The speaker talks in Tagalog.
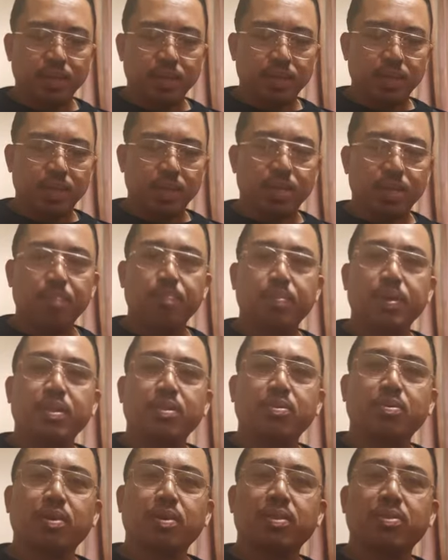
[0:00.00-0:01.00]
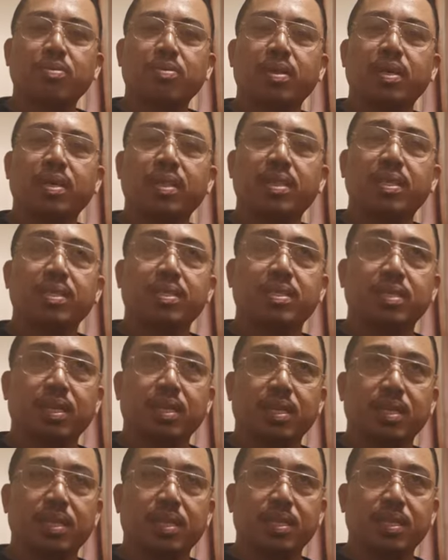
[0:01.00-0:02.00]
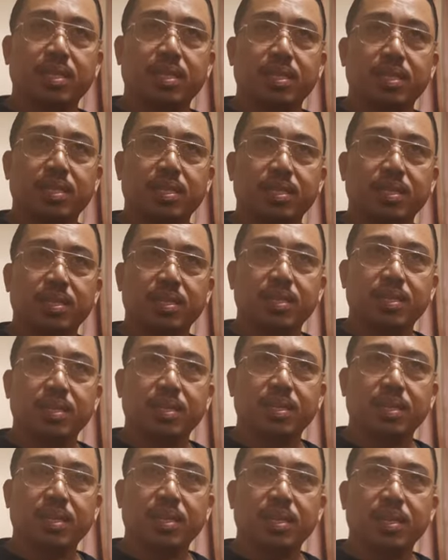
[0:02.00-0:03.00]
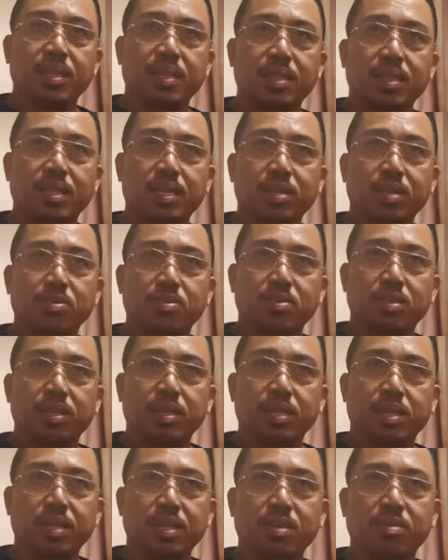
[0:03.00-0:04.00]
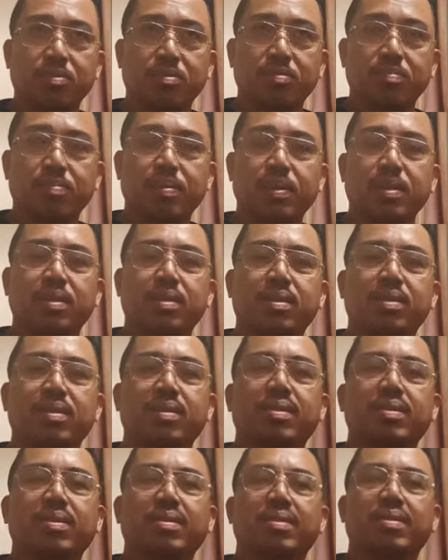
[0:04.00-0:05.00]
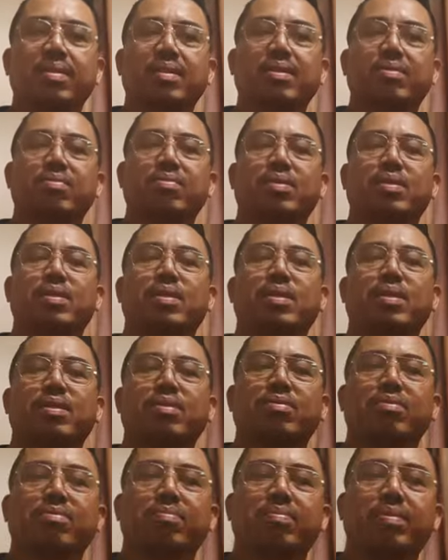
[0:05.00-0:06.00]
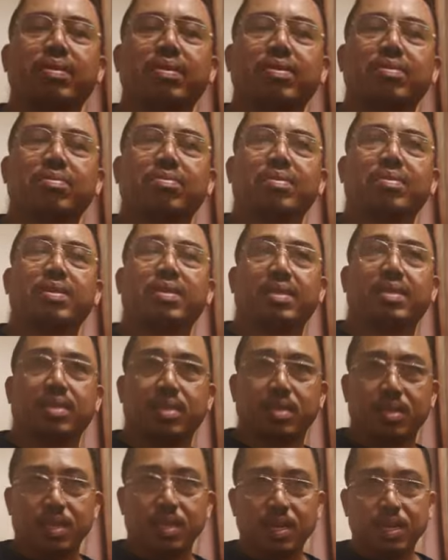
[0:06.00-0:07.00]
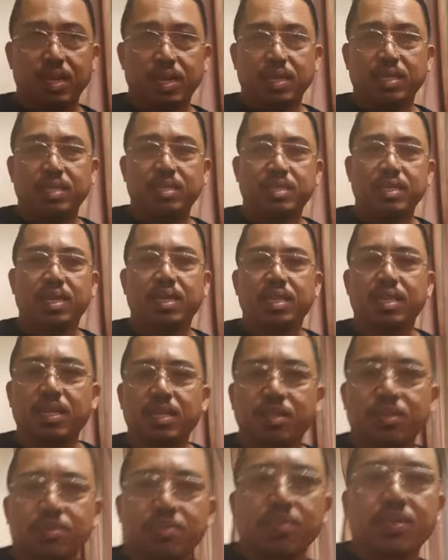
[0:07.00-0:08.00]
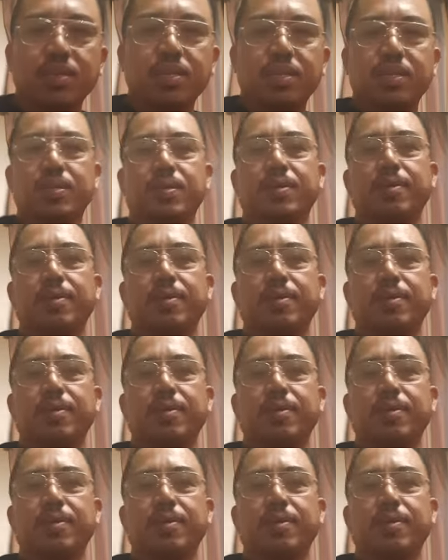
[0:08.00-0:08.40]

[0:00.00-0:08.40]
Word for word: naapektuhan yung ating channel hindi ko na na-recover hindi ko na na-recover yung uh, channel ko kaya